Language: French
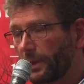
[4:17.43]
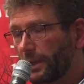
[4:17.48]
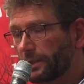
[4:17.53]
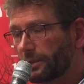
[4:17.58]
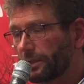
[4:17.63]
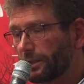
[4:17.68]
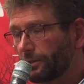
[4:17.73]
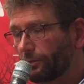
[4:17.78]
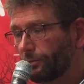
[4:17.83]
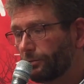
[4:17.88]

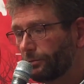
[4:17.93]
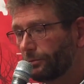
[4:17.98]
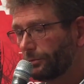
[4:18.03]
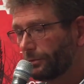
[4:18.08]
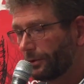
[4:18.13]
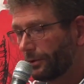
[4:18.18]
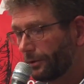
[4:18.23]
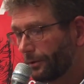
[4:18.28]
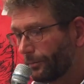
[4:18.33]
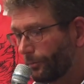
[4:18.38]
J'ai dû
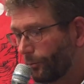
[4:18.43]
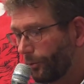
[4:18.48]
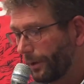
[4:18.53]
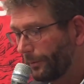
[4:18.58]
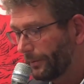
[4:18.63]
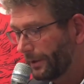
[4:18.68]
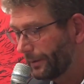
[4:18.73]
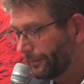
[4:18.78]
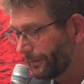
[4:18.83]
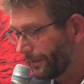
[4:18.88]
euh,
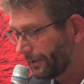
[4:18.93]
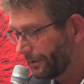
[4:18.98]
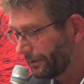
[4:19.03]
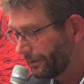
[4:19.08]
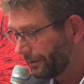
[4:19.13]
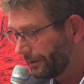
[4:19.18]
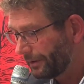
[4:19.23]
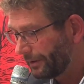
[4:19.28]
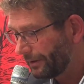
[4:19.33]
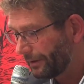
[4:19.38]
moi-même
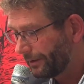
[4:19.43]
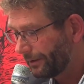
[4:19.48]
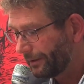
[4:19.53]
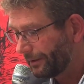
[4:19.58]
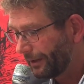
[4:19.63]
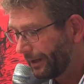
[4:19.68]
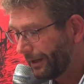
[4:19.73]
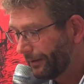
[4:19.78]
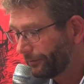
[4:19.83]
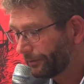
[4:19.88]
euh,
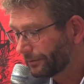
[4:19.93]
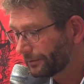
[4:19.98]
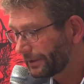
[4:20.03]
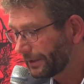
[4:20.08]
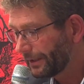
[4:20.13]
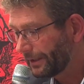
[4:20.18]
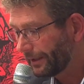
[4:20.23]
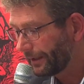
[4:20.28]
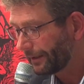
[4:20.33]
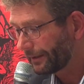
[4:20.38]

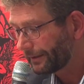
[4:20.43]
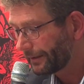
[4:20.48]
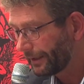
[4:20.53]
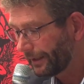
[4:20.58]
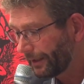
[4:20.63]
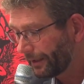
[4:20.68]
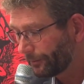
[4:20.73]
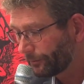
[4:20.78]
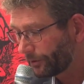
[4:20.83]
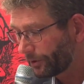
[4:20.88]
inventer un
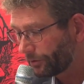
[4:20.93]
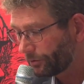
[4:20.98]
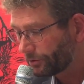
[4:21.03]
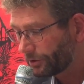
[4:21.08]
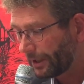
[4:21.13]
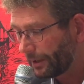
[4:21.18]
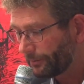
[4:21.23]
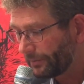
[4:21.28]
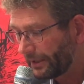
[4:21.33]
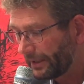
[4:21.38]
terme que
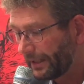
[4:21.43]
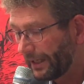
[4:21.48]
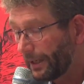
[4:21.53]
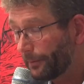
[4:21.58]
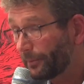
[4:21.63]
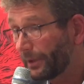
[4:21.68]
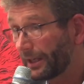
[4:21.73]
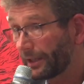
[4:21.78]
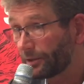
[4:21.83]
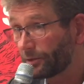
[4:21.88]
j'ai appelé
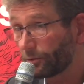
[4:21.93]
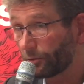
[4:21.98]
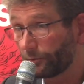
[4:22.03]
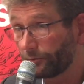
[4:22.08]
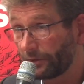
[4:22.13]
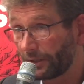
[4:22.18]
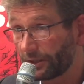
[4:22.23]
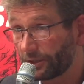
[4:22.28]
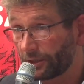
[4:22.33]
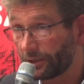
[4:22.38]

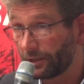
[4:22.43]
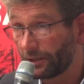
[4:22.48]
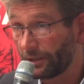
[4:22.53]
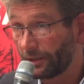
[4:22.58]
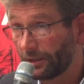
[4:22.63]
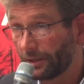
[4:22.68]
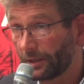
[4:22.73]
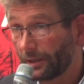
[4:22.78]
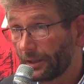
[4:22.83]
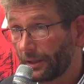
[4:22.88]

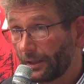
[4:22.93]
l'apraxophagie.